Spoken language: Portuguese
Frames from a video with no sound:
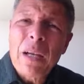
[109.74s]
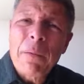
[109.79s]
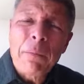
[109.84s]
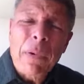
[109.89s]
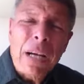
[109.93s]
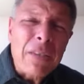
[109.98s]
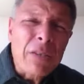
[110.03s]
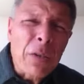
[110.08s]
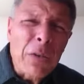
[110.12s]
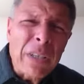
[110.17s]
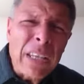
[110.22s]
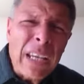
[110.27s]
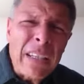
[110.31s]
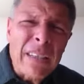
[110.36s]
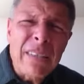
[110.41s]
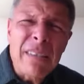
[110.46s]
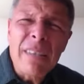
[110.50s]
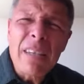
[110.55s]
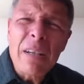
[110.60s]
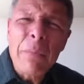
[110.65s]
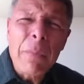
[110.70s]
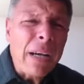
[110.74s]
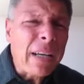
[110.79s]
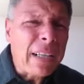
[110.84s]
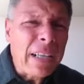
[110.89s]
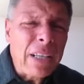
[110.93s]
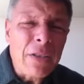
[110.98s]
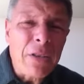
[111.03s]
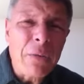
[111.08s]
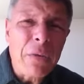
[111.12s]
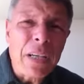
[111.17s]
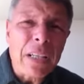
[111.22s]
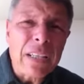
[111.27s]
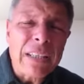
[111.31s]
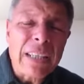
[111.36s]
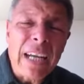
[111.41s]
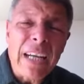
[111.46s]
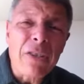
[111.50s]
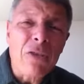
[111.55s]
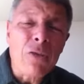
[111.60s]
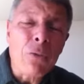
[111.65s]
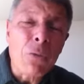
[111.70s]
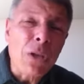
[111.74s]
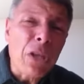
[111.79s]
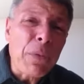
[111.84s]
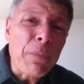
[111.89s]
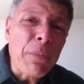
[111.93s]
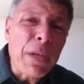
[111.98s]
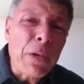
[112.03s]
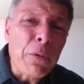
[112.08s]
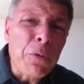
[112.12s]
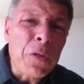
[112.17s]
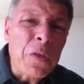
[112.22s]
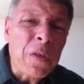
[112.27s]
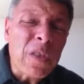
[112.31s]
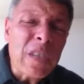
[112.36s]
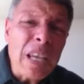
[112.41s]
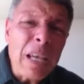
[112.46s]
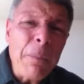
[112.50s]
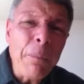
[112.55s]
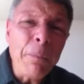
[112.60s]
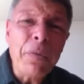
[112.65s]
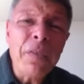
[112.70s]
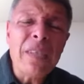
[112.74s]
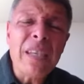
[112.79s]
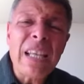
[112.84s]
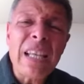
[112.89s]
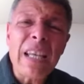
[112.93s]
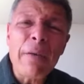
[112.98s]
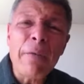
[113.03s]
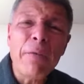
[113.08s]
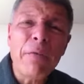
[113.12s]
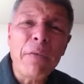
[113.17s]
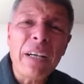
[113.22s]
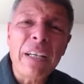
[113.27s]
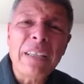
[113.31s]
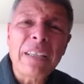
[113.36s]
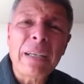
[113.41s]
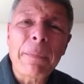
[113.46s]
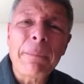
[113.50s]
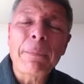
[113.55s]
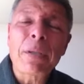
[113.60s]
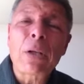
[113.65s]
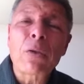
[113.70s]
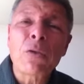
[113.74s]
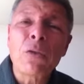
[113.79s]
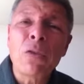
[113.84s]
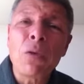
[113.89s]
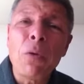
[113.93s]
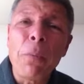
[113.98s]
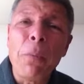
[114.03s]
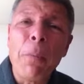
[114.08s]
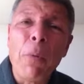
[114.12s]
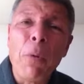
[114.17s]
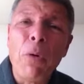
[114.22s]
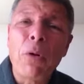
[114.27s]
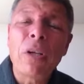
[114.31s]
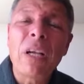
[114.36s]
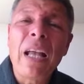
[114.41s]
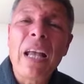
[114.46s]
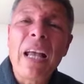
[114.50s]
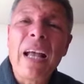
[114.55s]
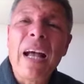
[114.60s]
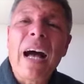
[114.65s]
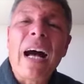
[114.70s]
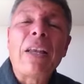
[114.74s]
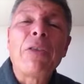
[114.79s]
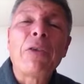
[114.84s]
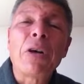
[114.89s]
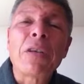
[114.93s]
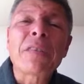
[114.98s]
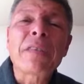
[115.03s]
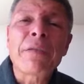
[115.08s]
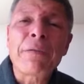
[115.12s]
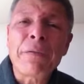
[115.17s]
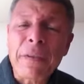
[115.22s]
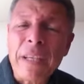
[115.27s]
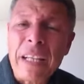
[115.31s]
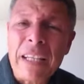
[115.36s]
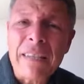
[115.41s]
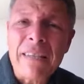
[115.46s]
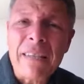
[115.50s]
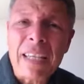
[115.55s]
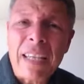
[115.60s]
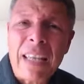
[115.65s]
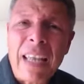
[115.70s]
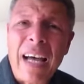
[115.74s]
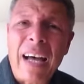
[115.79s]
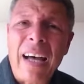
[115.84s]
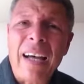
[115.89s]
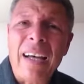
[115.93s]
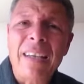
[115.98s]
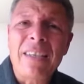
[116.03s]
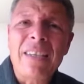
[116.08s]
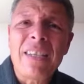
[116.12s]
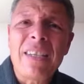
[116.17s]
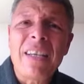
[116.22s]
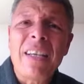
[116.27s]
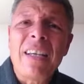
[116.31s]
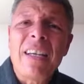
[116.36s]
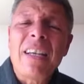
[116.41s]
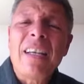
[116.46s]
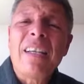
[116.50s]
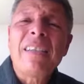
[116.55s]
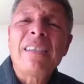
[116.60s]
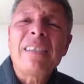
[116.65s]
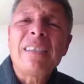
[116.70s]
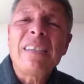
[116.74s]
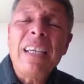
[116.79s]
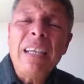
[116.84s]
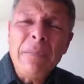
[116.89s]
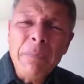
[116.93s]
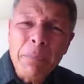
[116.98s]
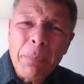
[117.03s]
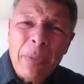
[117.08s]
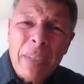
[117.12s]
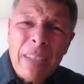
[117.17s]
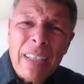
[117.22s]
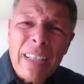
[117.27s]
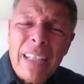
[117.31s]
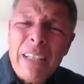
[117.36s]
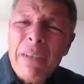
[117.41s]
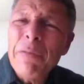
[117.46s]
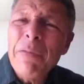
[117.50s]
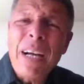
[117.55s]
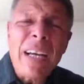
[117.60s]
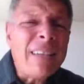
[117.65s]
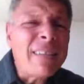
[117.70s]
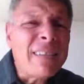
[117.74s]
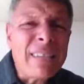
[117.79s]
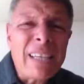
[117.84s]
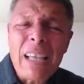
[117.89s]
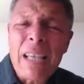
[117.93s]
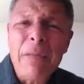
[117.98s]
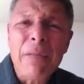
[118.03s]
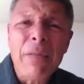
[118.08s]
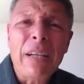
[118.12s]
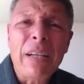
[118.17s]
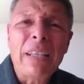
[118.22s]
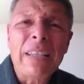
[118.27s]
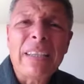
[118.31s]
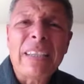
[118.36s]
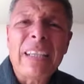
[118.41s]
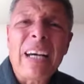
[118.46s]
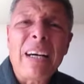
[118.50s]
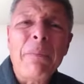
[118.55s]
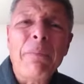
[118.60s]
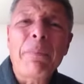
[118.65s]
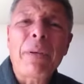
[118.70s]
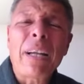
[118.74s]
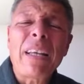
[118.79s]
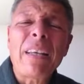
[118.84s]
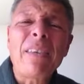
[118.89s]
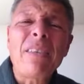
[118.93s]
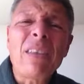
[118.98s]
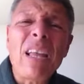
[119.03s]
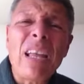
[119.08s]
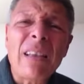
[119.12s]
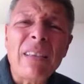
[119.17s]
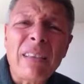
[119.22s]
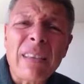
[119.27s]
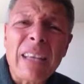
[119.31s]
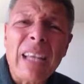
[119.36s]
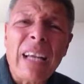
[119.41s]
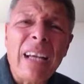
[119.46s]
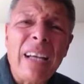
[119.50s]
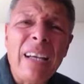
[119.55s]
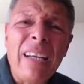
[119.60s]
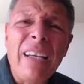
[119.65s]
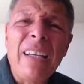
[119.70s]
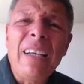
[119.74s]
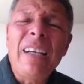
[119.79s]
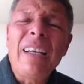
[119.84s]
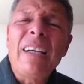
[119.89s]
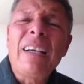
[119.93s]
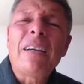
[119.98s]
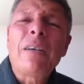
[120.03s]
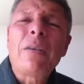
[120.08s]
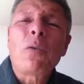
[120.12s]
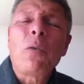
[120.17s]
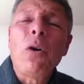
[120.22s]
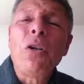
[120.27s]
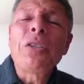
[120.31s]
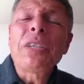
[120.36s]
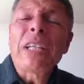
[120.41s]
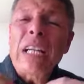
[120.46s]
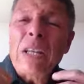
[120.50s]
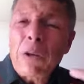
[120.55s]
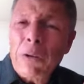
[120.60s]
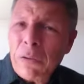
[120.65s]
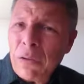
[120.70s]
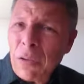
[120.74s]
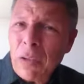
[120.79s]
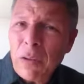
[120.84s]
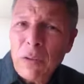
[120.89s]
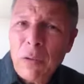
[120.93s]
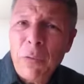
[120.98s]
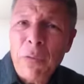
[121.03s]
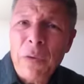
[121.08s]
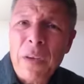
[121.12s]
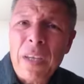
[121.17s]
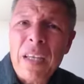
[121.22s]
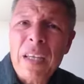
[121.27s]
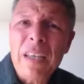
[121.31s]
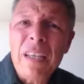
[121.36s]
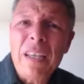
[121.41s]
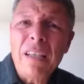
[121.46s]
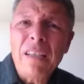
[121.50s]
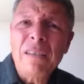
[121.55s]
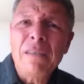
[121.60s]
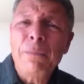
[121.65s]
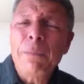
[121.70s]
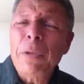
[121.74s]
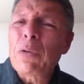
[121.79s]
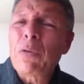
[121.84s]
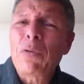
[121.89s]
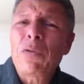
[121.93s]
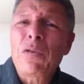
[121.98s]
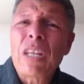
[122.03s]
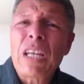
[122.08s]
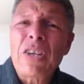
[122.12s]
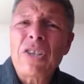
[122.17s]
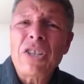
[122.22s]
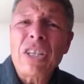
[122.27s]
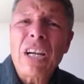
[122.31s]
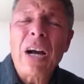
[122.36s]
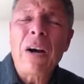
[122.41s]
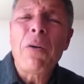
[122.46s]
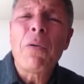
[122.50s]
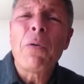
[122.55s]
Mas eu quero dizer uma grande verdade: que o inimigo sempre se levanta para se opor à nossa felicidade, sempre ele vai se levantar para intentar eh, contra nossas vidas, para nos deixar